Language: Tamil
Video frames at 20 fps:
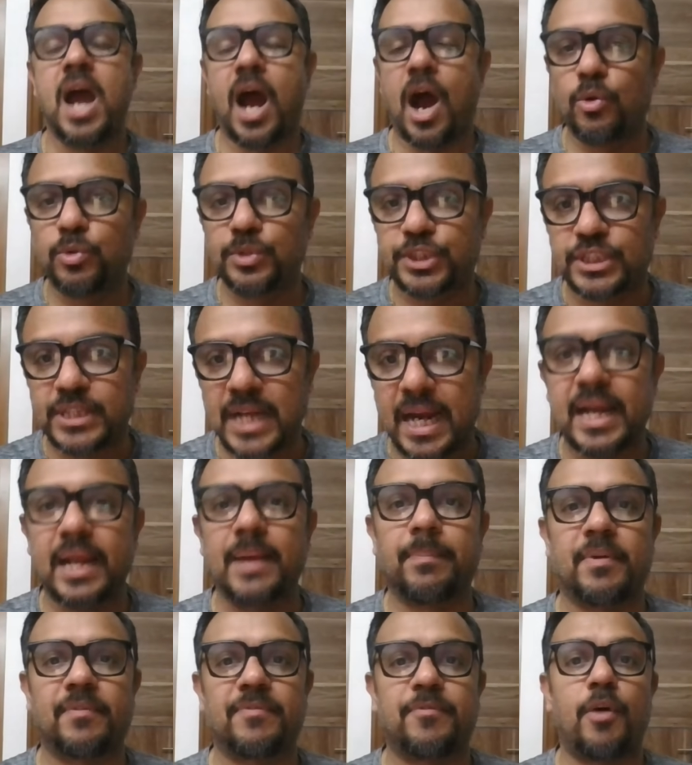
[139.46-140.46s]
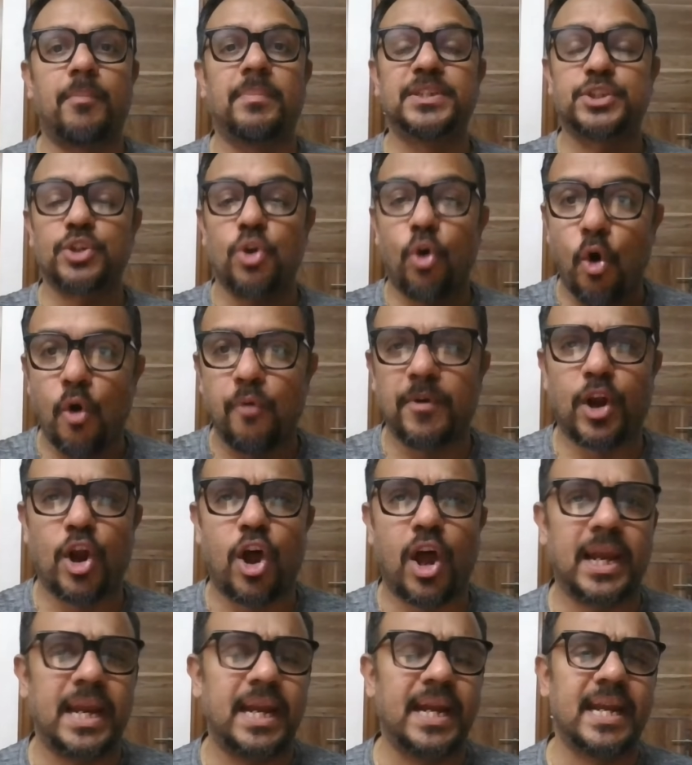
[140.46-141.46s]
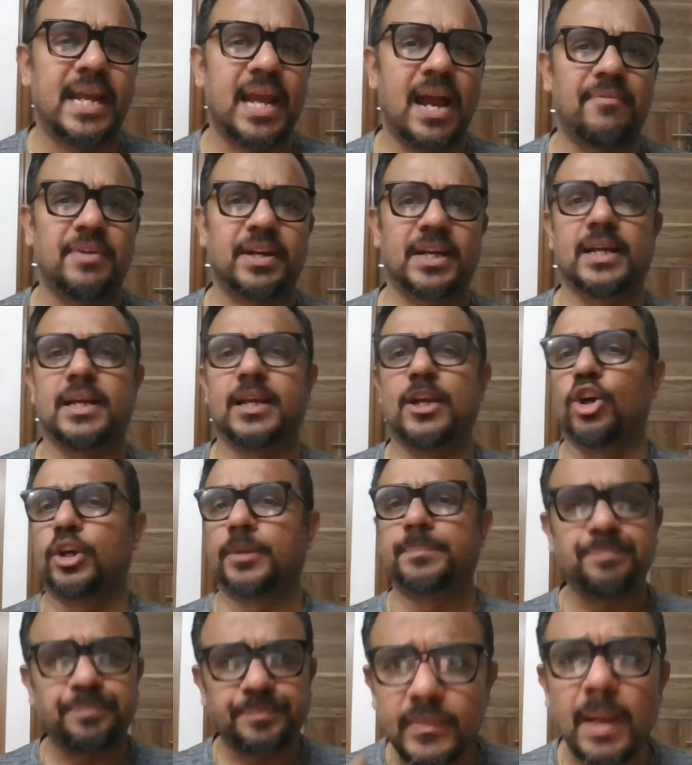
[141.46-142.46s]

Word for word: அவுட்ஸ்டாண்டிங் பர்ஃபார்மன்ஸ் ஓவரால் இந்தியாவுக்கு லுக்